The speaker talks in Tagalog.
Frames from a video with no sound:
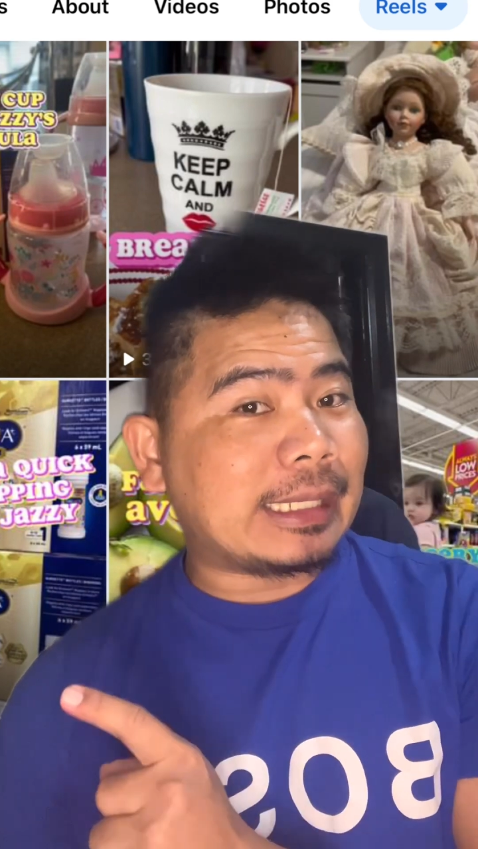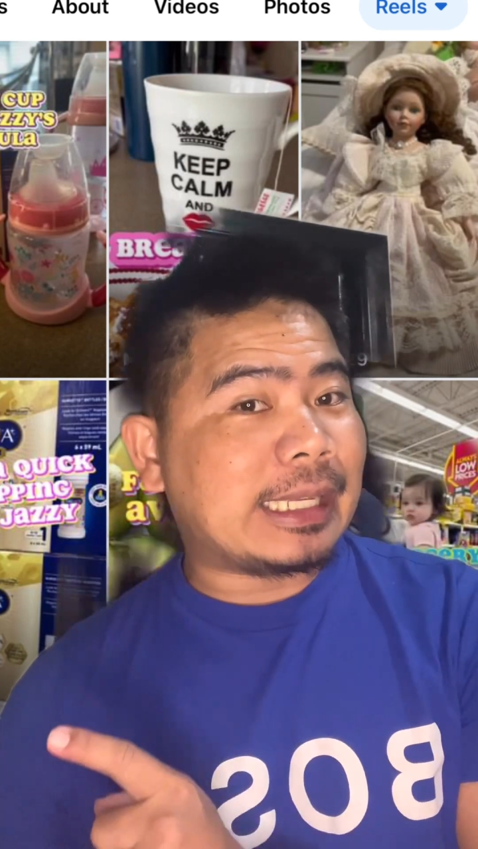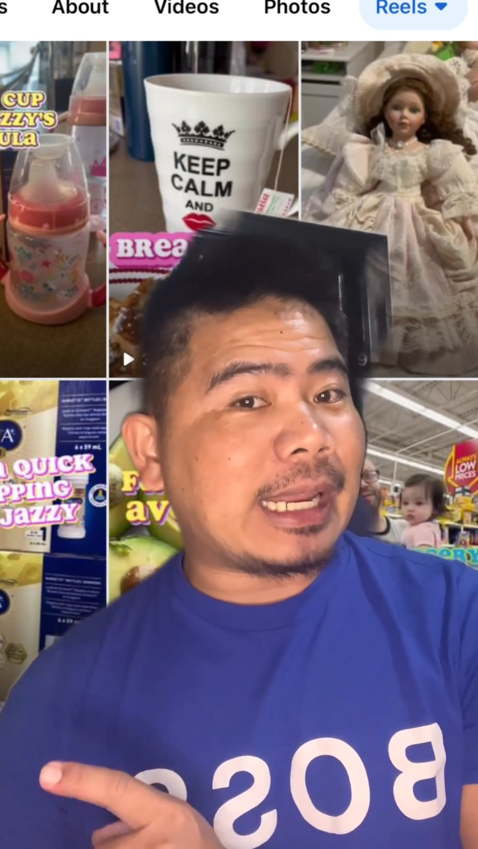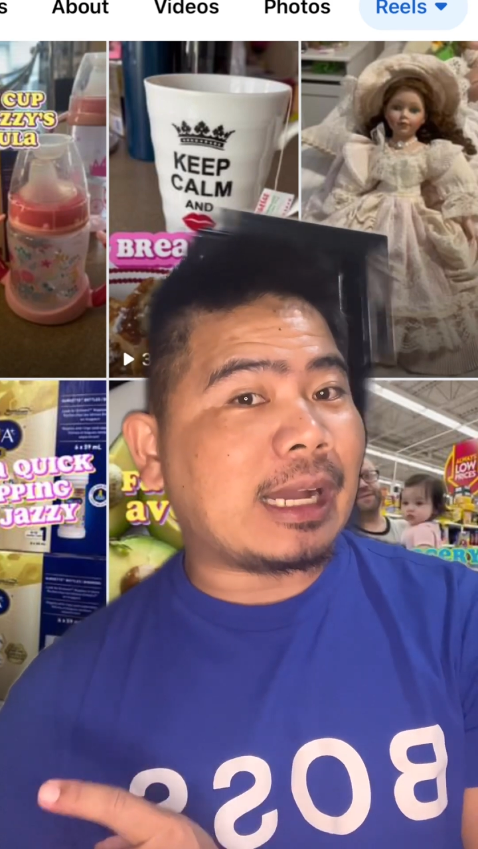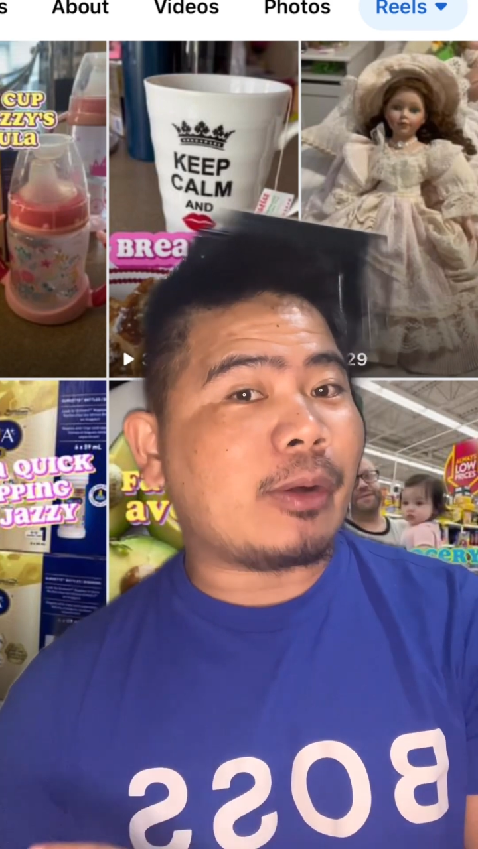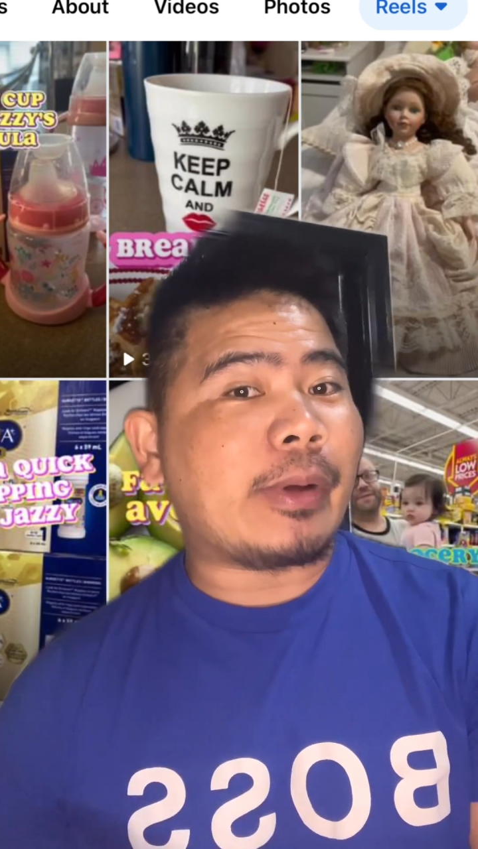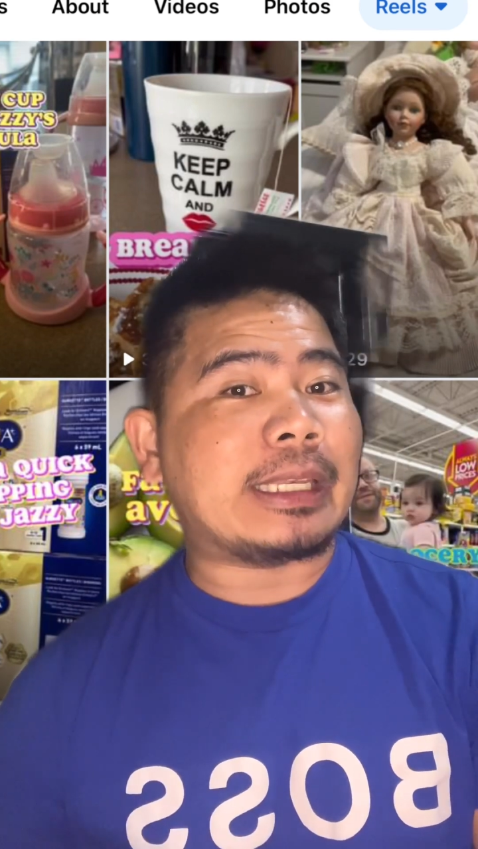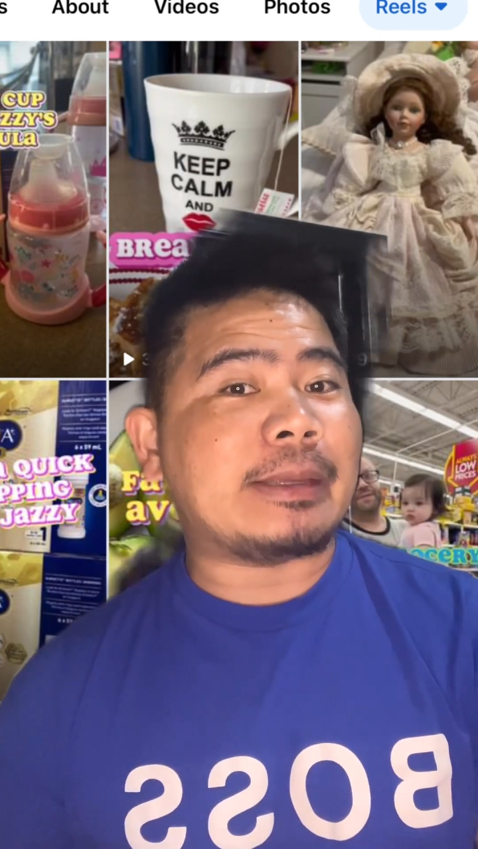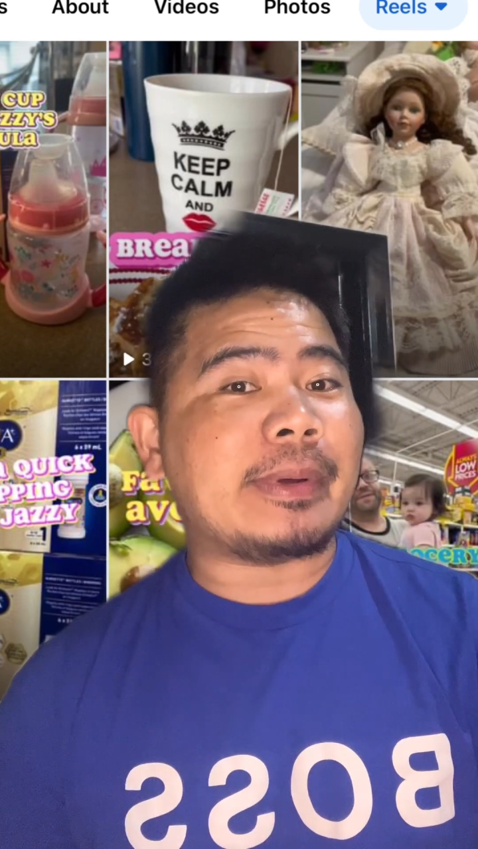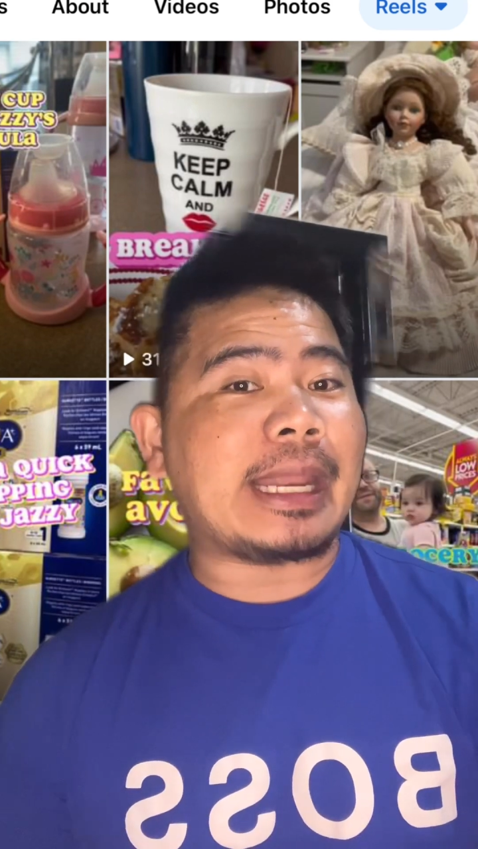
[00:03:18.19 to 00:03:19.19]
ginagawa
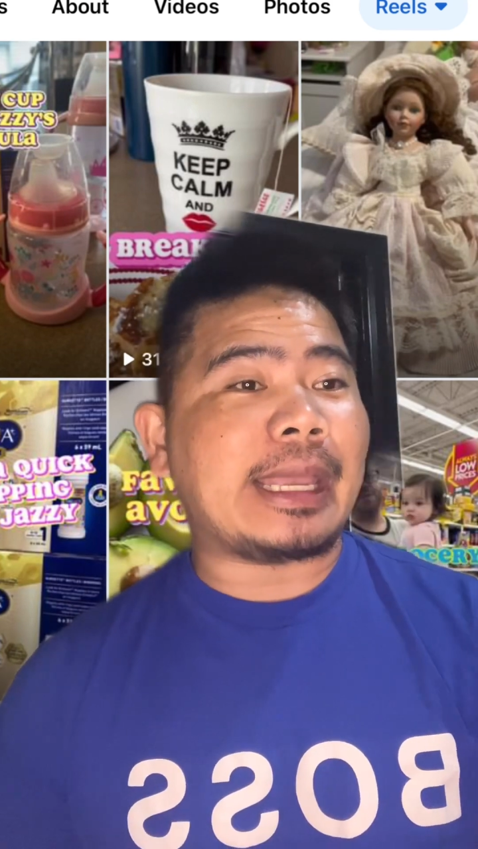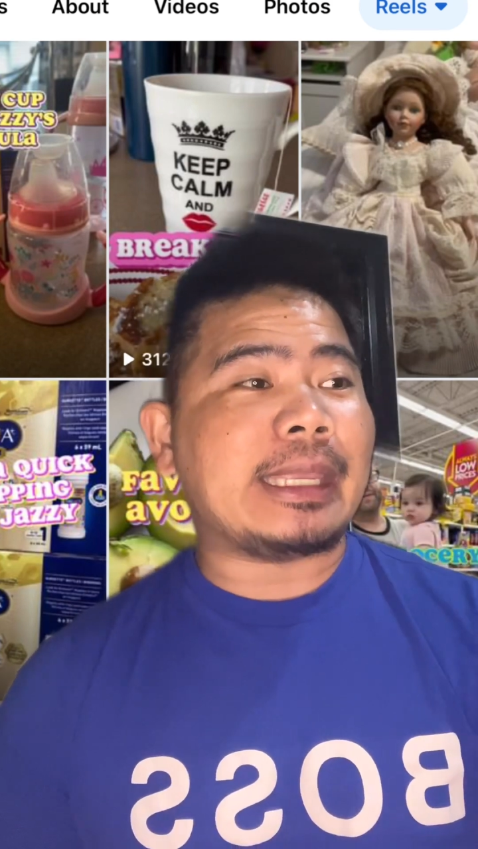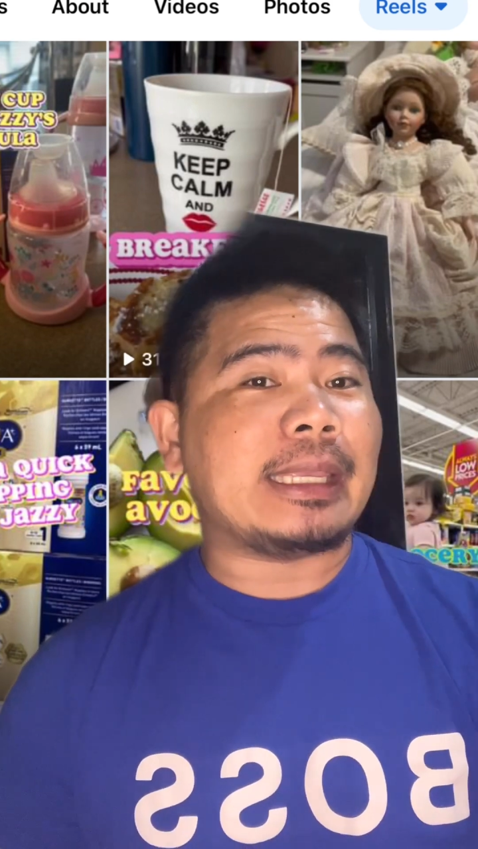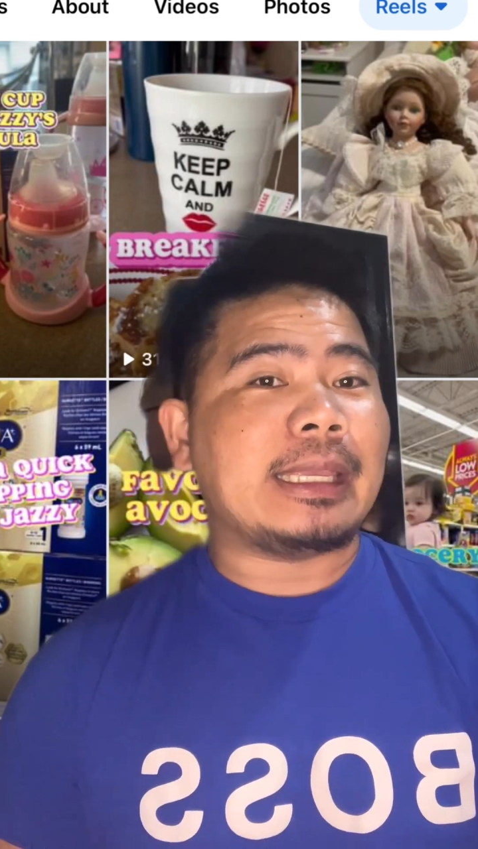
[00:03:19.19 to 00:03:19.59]
ni Manay,